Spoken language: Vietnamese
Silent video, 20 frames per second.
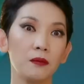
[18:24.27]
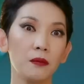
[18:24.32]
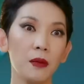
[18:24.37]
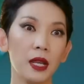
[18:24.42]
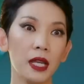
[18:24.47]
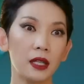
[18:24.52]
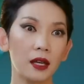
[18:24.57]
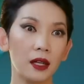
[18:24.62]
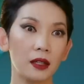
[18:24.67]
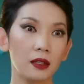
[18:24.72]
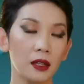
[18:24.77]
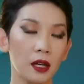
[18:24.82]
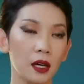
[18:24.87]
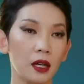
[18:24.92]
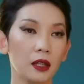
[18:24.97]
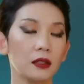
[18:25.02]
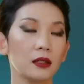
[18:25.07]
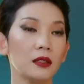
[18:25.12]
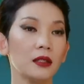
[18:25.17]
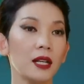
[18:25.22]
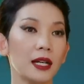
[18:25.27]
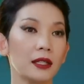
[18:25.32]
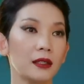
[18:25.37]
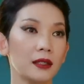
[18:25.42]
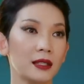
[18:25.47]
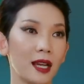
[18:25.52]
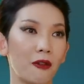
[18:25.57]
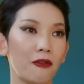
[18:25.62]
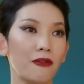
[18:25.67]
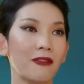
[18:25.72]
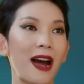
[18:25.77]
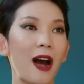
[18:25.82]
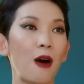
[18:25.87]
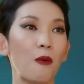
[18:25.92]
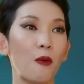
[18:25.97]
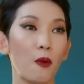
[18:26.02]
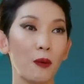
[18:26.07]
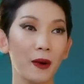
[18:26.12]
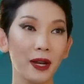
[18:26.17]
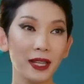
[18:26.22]
Bi kịch hơn nữa là người chồng vào
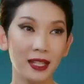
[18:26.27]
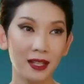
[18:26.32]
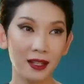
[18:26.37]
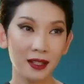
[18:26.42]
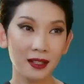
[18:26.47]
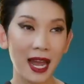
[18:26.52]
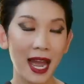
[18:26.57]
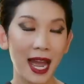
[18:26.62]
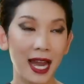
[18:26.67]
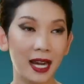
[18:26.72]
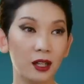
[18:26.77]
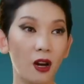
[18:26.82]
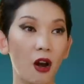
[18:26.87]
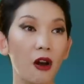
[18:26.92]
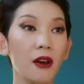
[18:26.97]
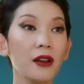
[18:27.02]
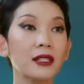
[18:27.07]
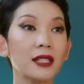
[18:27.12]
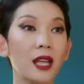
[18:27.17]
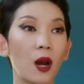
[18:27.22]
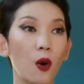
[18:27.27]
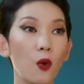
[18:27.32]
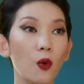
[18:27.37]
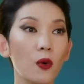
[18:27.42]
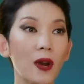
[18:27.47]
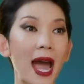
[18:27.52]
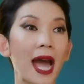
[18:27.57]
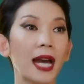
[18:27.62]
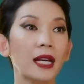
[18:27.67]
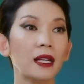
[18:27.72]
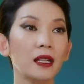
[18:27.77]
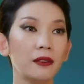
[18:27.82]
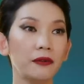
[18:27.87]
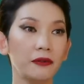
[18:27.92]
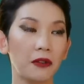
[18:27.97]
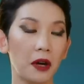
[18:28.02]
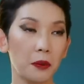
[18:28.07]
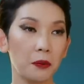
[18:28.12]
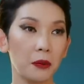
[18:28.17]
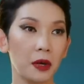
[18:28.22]
một cái diễn đàn nói xấu, đã kích
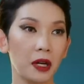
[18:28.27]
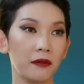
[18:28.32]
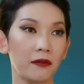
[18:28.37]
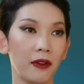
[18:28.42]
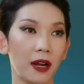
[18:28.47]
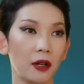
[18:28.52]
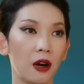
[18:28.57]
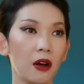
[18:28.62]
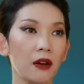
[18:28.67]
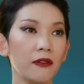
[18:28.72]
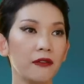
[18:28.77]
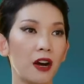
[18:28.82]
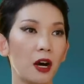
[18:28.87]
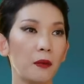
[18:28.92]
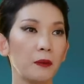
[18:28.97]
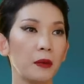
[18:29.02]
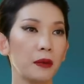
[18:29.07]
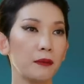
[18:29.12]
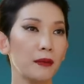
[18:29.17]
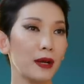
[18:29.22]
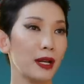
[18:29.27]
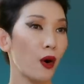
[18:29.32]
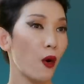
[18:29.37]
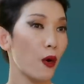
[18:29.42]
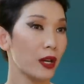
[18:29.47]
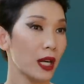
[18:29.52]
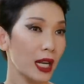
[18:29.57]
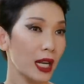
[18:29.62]
vợ mình và nói vợ mình bị hôi